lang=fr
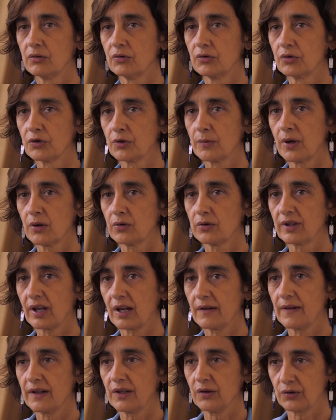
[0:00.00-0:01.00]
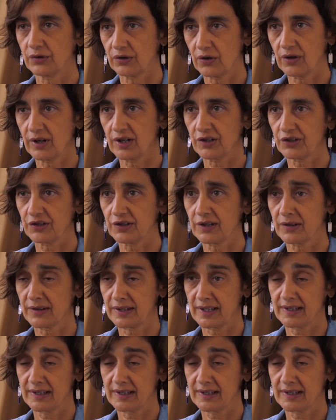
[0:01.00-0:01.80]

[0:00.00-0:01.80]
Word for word: justement, le travail qu'on a engagé dans